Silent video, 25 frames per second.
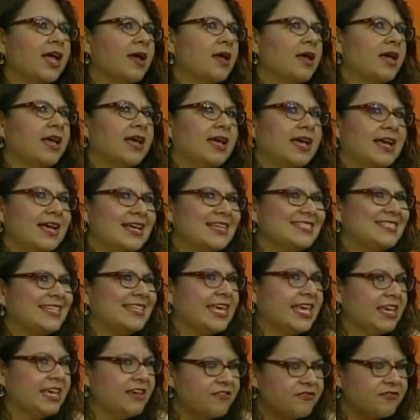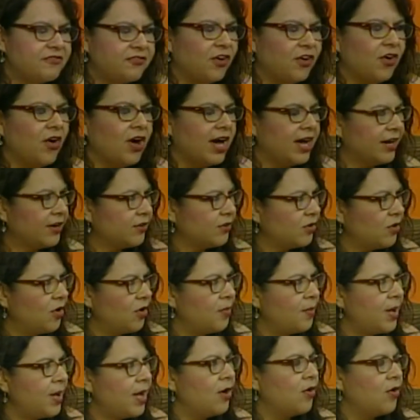Eh, es info
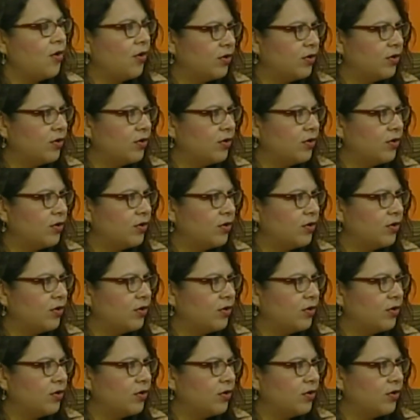arroba